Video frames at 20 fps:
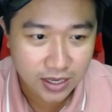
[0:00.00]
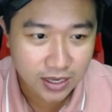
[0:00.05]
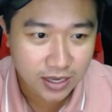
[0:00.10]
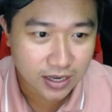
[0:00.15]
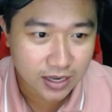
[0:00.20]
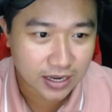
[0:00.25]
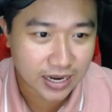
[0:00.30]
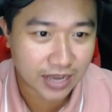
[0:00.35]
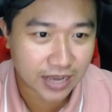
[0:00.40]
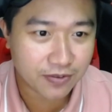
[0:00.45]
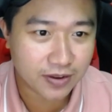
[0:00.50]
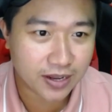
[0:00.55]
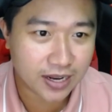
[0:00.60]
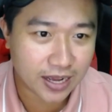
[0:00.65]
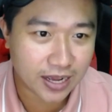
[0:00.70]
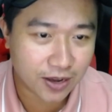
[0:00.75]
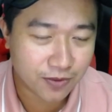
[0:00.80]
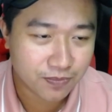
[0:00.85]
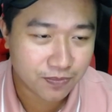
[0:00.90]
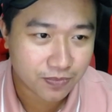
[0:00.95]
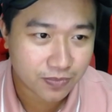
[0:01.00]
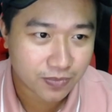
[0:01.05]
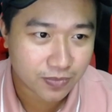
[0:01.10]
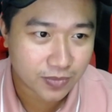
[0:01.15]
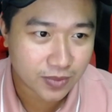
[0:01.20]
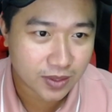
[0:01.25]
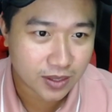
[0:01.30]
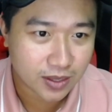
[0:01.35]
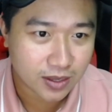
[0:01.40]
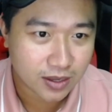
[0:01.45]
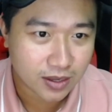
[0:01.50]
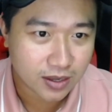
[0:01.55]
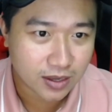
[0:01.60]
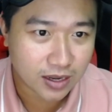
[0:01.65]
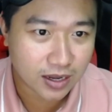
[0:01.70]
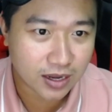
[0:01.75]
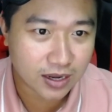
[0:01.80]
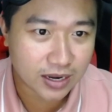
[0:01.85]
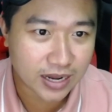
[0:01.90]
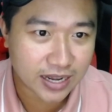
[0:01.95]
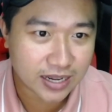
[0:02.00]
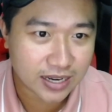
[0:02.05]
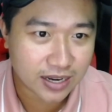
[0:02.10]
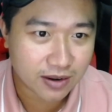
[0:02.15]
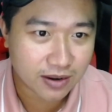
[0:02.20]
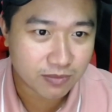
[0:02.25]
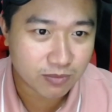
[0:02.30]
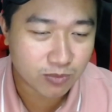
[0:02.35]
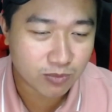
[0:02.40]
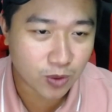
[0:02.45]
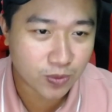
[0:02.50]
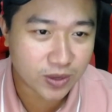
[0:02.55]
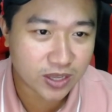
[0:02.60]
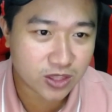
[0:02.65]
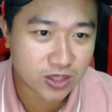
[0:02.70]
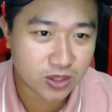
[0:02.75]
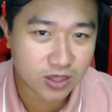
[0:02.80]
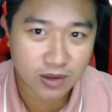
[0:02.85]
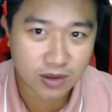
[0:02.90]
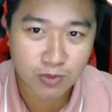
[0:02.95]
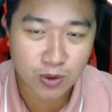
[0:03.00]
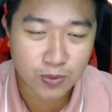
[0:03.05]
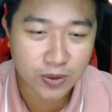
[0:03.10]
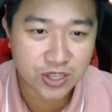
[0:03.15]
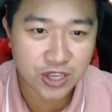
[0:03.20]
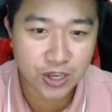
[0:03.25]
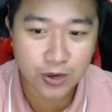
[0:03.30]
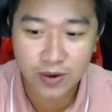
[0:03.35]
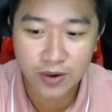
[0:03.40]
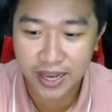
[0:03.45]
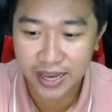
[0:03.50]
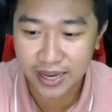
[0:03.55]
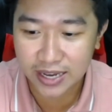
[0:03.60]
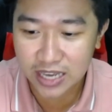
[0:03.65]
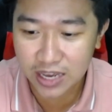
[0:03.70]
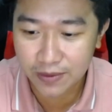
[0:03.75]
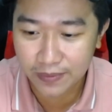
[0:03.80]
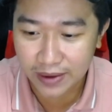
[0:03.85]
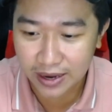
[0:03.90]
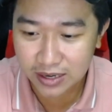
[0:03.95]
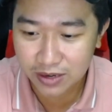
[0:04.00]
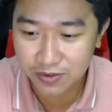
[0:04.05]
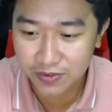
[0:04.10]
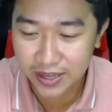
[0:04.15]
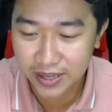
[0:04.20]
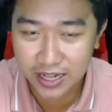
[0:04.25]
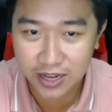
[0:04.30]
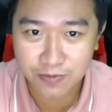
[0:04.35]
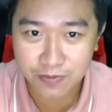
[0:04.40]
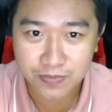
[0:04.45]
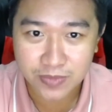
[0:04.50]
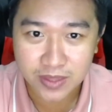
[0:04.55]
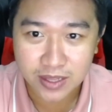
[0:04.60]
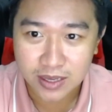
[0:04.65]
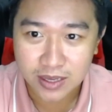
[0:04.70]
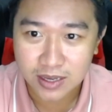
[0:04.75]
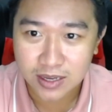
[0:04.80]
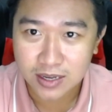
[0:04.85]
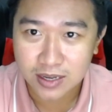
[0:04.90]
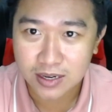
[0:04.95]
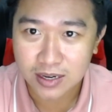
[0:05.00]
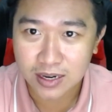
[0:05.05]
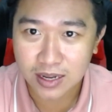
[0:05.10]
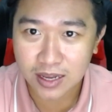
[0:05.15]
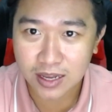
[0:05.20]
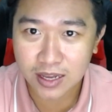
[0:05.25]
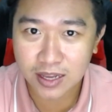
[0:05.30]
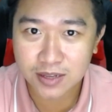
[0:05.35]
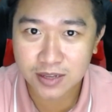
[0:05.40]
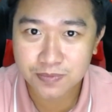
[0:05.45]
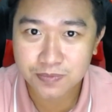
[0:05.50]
đây vị thấy không à, đây nè một cái một cái chiêu hàng trái bẩn nè vị không đó